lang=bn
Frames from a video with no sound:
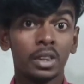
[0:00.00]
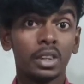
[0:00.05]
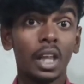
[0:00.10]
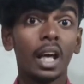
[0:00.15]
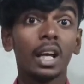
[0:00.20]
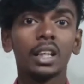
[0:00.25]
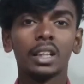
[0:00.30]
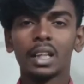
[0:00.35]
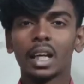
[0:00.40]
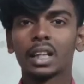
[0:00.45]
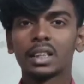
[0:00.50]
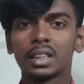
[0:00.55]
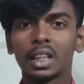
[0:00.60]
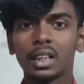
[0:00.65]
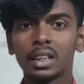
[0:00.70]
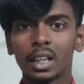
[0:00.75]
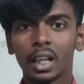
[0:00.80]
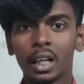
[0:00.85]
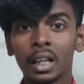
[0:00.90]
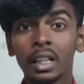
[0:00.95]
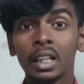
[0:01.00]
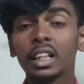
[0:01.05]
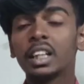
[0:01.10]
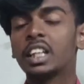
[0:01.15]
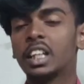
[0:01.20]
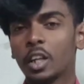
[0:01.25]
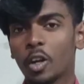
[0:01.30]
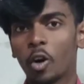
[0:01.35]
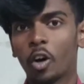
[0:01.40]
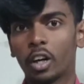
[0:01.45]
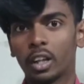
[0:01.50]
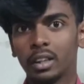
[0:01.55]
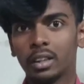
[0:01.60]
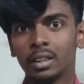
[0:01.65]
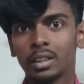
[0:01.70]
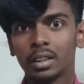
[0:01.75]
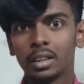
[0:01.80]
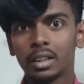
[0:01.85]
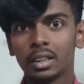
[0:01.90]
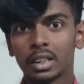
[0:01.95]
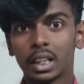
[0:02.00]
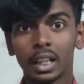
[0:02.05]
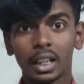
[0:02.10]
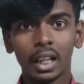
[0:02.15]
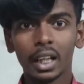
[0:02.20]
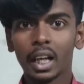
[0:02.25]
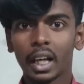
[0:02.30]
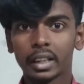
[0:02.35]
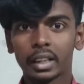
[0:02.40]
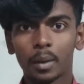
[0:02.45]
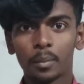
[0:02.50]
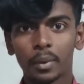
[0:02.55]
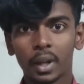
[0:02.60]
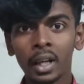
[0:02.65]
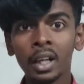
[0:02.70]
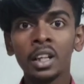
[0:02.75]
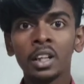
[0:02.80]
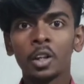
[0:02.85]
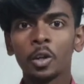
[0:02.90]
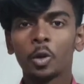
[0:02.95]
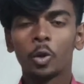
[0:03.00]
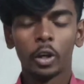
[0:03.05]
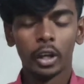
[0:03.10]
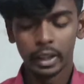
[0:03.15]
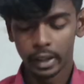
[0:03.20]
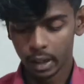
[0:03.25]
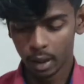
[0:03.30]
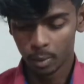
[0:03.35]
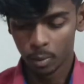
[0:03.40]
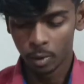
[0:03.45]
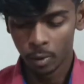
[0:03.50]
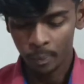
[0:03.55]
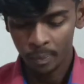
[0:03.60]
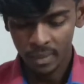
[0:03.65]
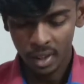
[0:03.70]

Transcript: তার রিয়াকশানটা কি হয় সেটাই আজ আমরা করে দেখব